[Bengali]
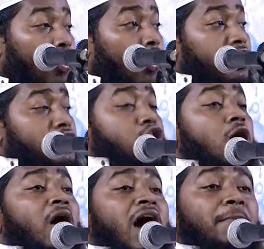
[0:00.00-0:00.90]
ওই
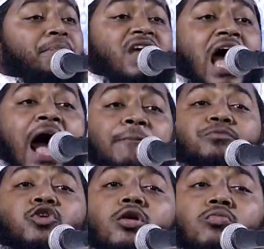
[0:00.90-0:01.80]
সময়
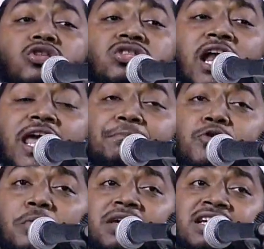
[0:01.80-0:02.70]
আব্দুল মুতালিব
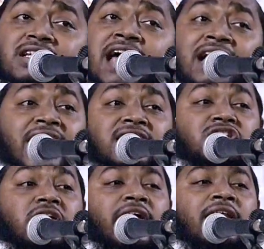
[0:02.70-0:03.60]
নবীজির দাদা
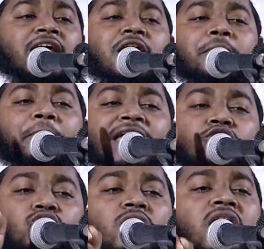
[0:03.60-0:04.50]
ছিলেন
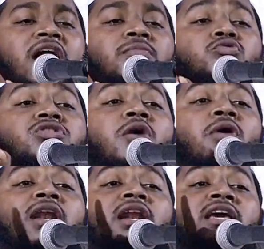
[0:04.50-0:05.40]
বাইতুল্লাহর
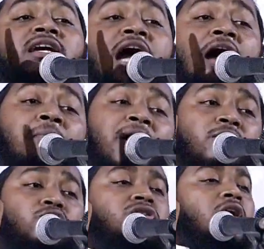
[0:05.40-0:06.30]
মুতাওয়াল্লি কাবার
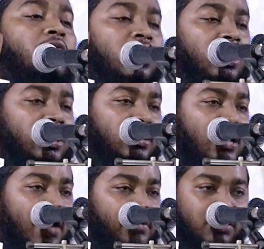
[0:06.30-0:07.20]
মুতাওয়াল্লি
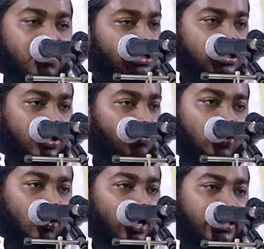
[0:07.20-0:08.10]
আমাদের মসজিদের
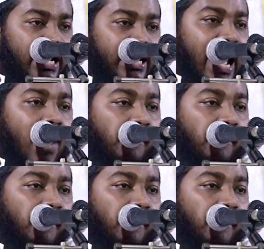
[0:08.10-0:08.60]
মুতাওয়াল্লি থাকে না